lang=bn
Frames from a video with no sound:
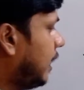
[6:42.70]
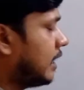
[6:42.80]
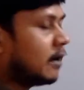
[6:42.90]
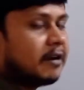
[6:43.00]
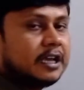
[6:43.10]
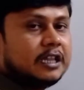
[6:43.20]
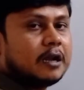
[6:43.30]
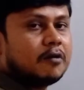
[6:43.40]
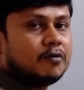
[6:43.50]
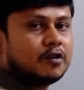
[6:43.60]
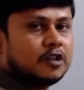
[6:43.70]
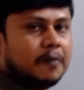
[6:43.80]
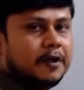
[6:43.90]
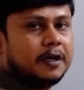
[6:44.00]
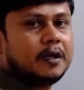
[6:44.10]
এটাকে আমার কী দ্বারা গুণ করতে
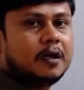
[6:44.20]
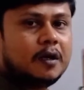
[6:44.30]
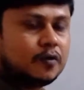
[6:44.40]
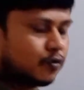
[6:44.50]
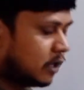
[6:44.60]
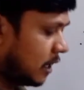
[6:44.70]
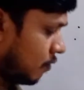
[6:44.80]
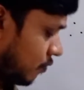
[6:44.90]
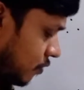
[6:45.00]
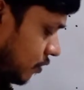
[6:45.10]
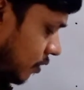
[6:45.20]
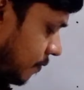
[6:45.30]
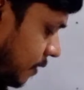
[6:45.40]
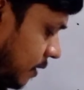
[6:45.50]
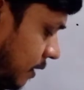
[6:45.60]
হবে টু দ্বারা গুণ করতে
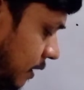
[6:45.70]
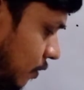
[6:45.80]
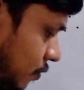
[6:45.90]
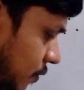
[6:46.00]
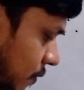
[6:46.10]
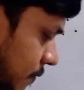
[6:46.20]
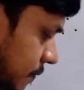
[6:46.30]
হবে ইন্টু টু